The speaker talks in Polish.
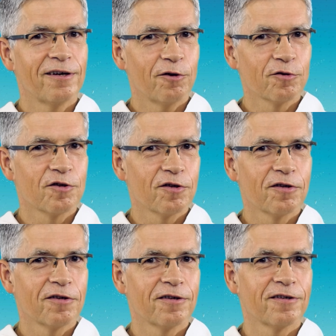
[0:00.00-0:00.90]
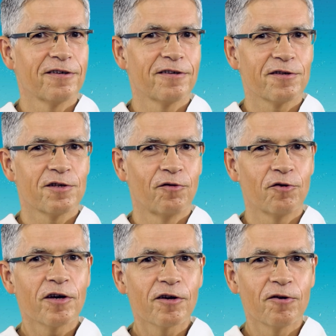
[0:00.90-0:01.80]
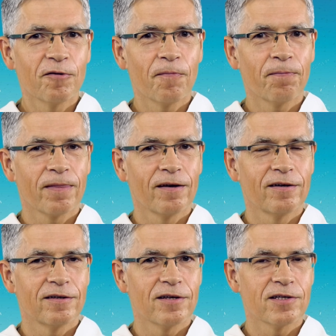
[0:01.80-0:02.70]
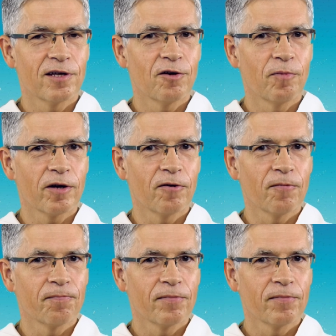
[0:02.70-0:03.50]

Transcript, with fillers: od e, swojego e, znajomego.